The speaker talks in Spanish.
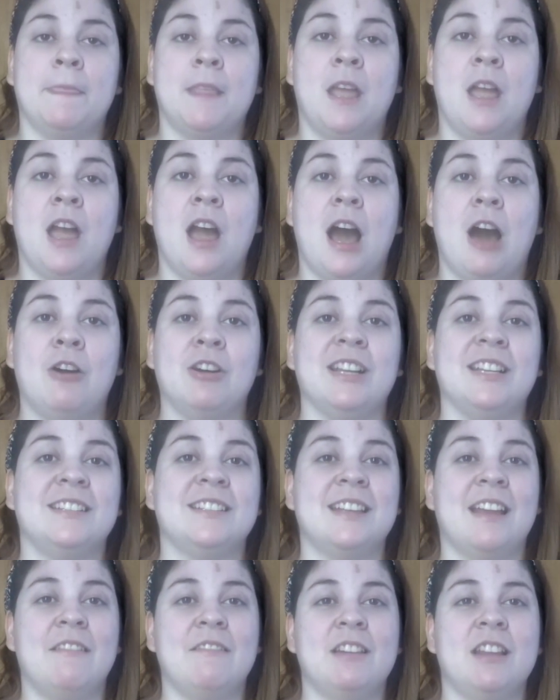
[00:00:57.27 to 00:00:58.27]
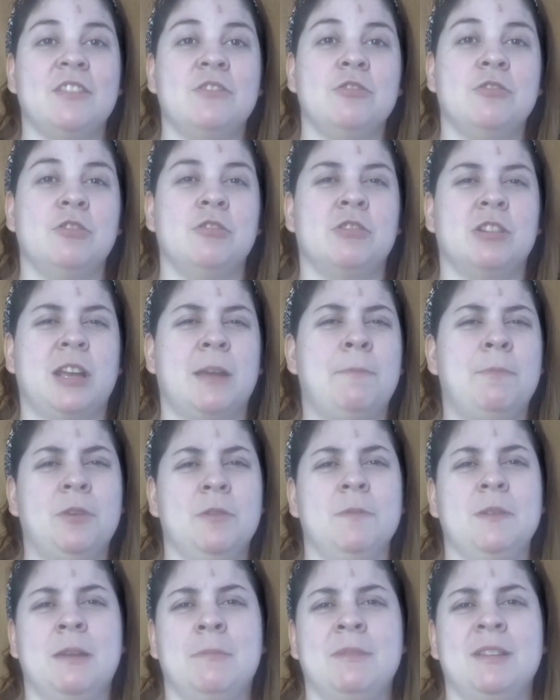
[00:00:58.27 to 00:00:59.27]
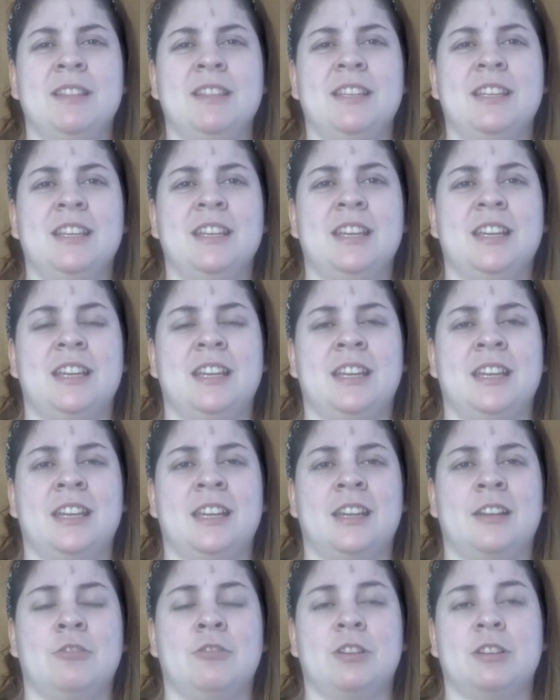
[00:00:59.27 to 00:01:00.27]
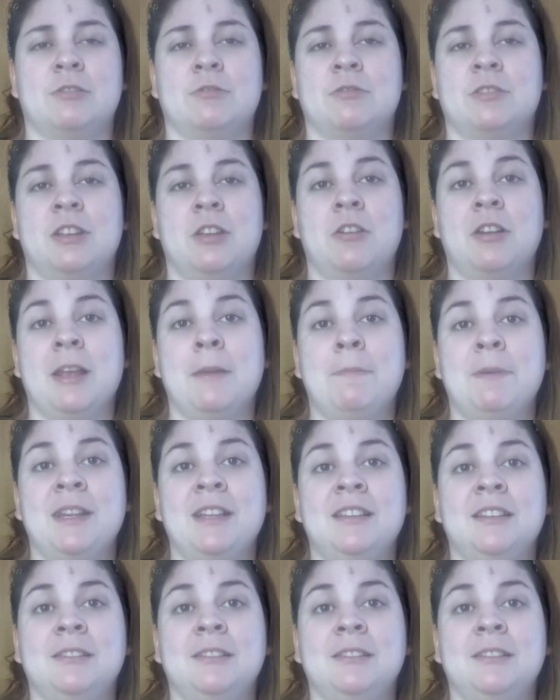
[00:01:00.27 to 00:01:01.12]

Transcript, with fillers: Ahora ya hablando de lo que es propiamente eh, lo que sucedió en el sprint,